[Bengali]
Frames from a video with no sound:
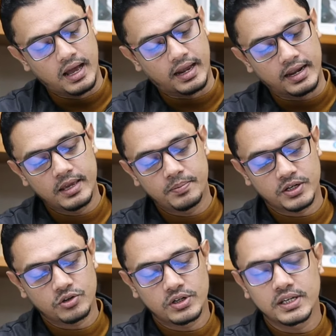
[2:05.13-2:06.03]
আর এই
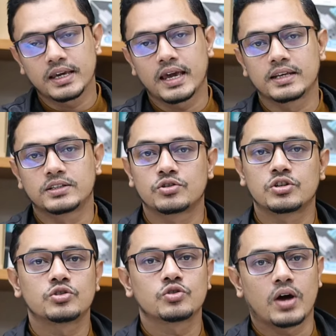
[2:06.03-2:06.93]
পাশেও ঠিক এয়ার
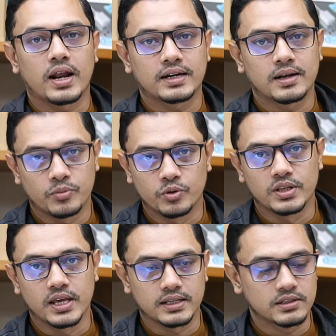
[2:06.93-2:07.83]
এক্সস্টিং এর জন্য আরেকটা পোর্ট
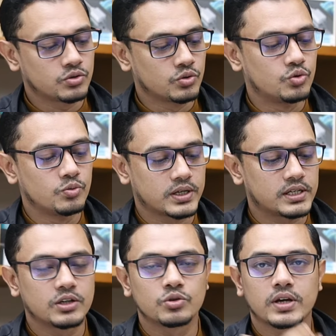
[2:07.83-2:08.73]
দেওয়া আছে সো দুই
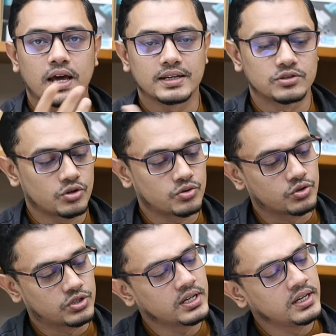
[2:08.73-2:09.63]
পাশে কিন্তু এয়ার এক্সস্ট
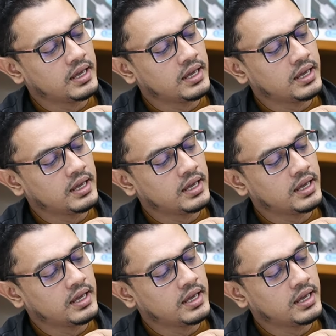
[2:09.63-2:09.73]
হচ্ছে